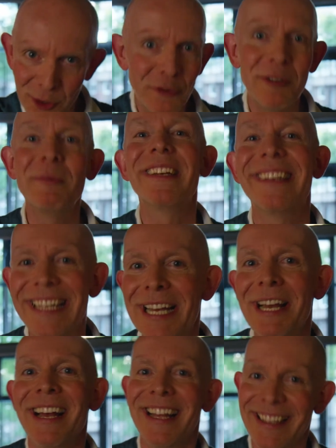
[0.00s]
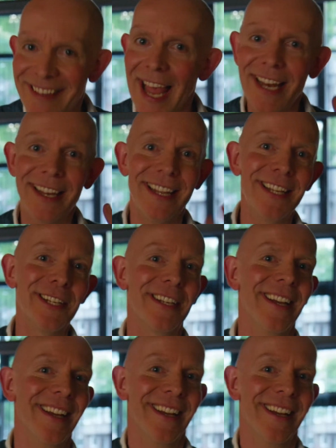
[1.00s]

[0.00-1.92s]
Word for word: so wie mit dir teile ich